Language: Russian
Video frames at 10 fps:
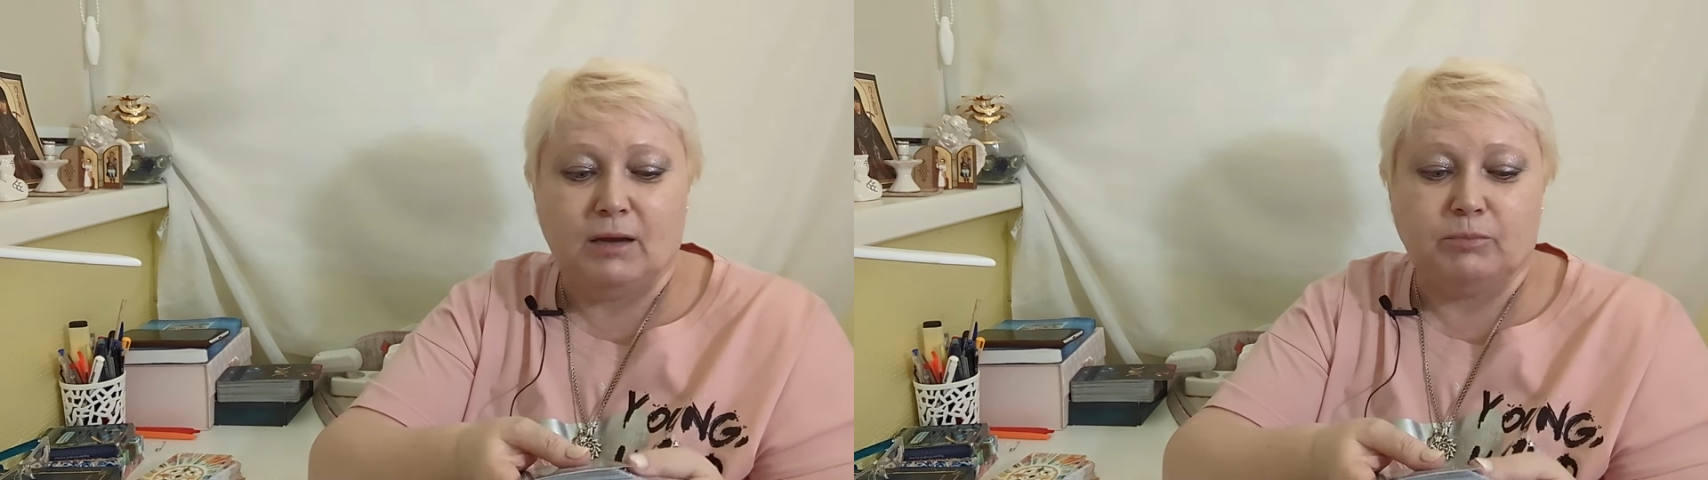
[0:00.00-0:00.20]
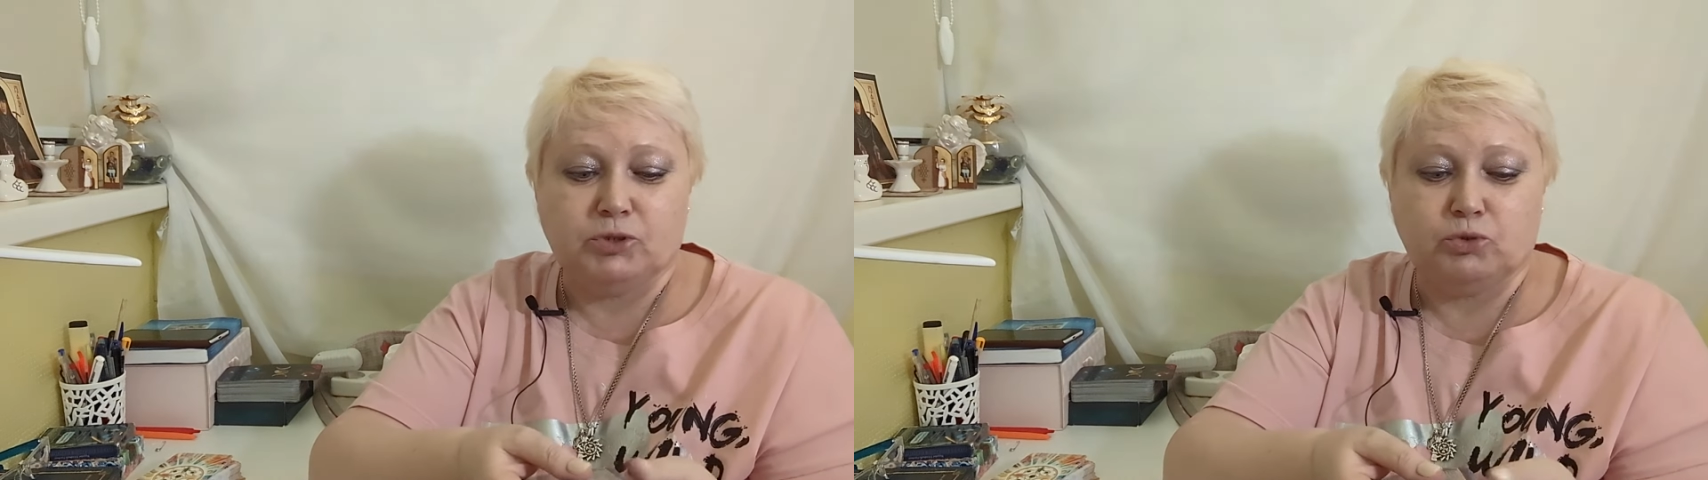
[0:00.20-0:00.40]

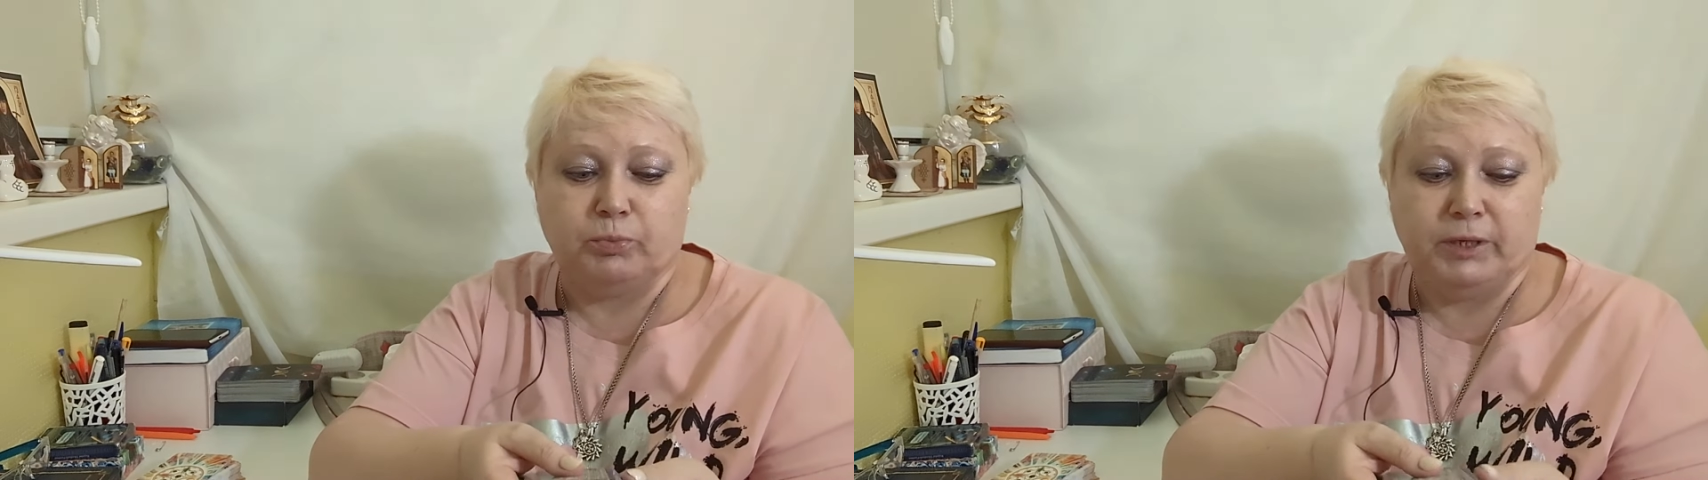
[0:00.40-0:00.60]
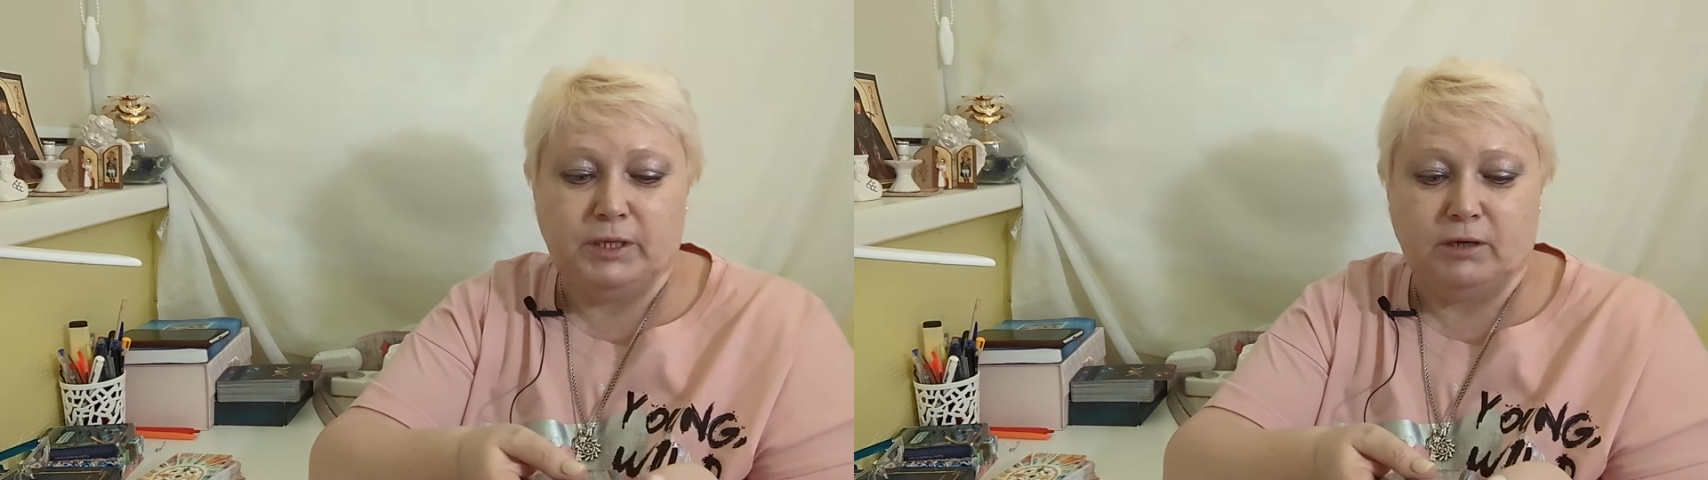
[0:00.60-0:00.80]

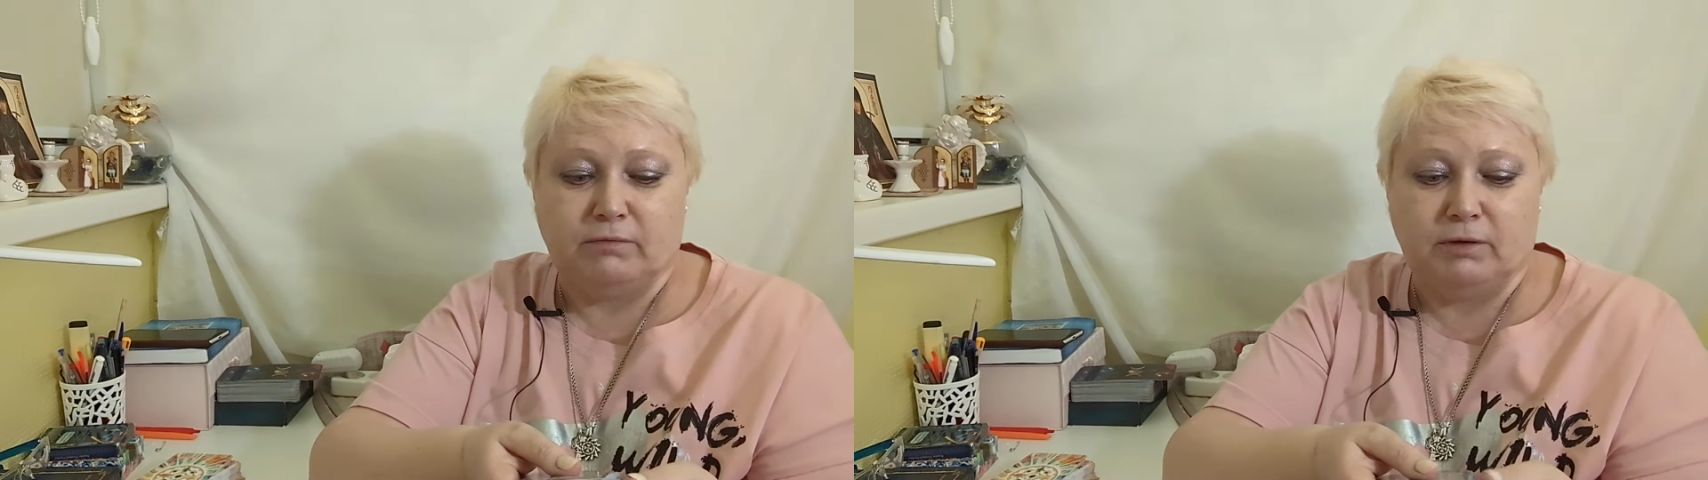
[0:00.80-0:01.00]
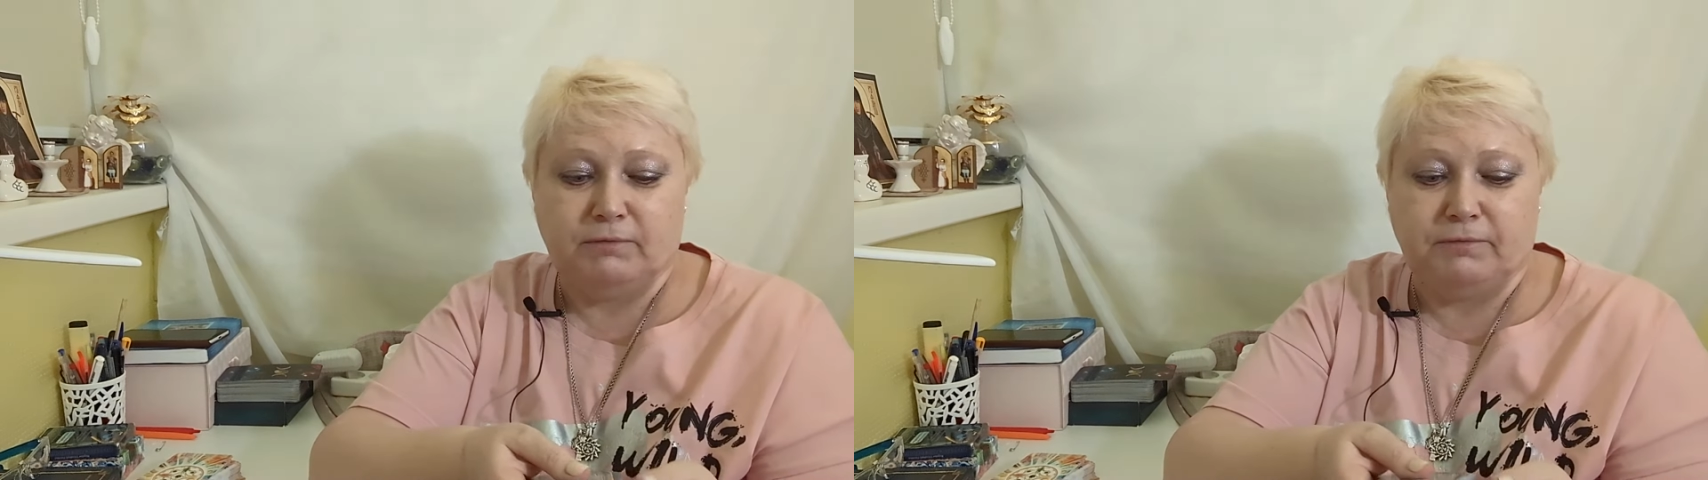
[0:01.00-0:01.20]
поступления к вам